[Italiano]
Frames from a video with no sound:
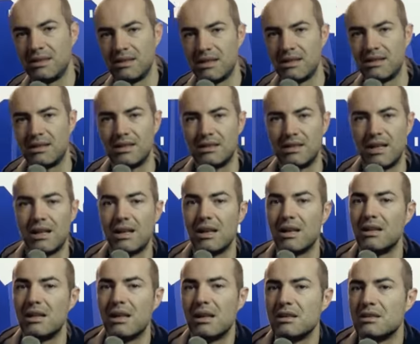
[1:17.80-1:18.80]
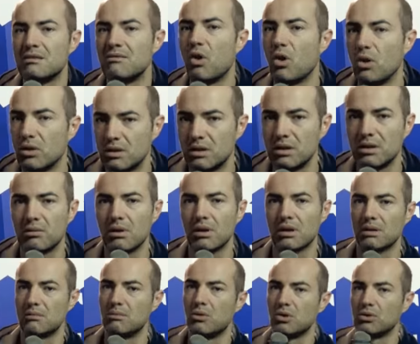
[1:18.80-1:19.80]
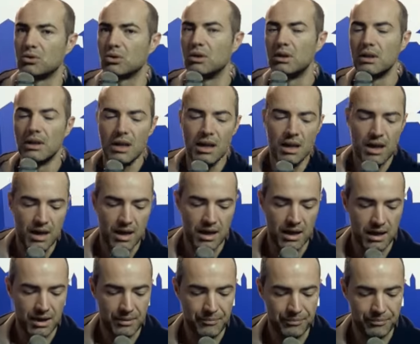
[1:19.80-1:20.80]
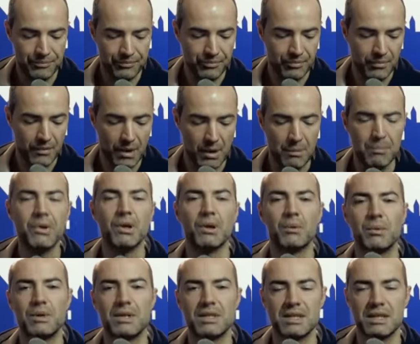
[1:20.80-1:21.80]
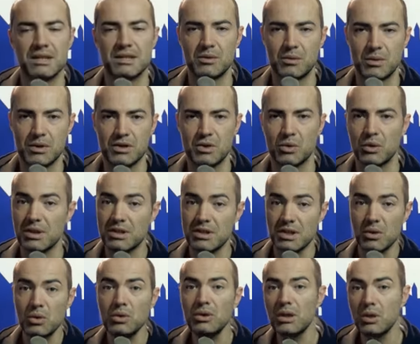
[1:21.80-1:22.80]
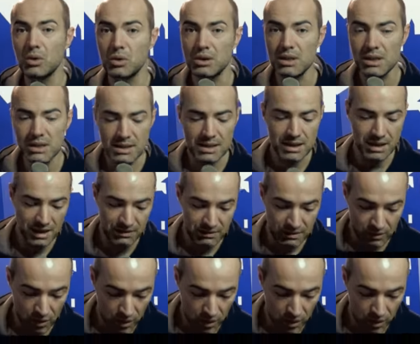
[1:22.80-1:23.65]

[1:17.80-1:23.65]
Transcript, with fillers: dei, dei risvolti in qualche modo ehm, per questa situazione. Seconda notizia che vi